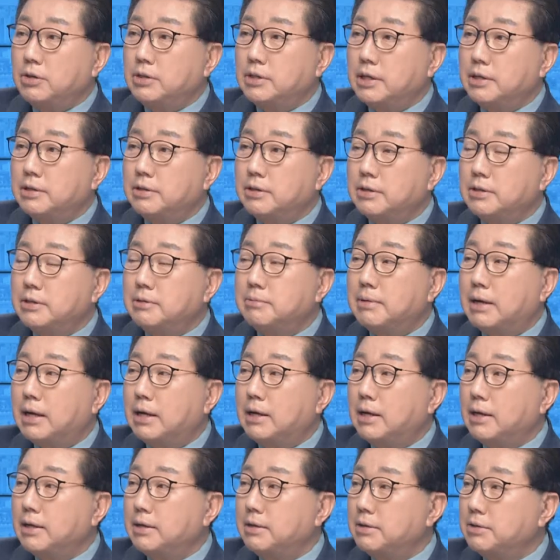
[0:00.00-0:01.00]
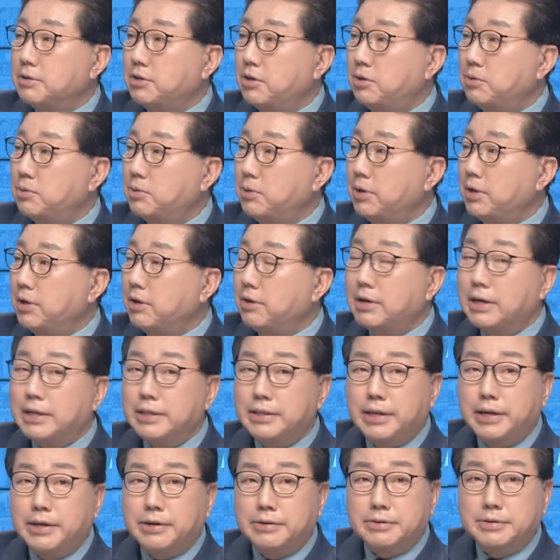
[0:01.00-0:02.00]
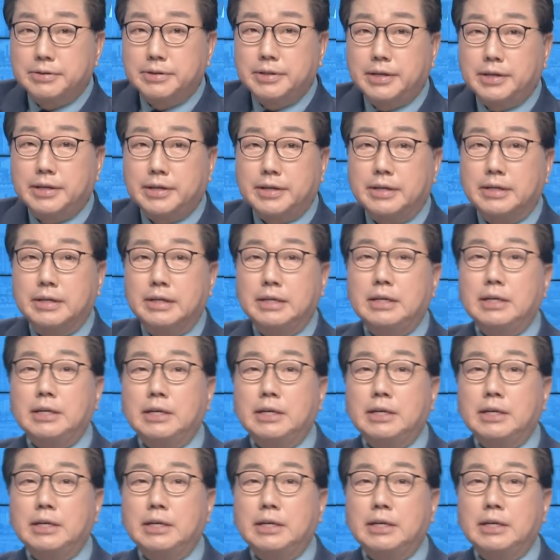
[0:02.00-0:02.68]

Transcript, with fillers: 더 이상 그러지 말라 이런 경고인 것 같네요. 네. 네.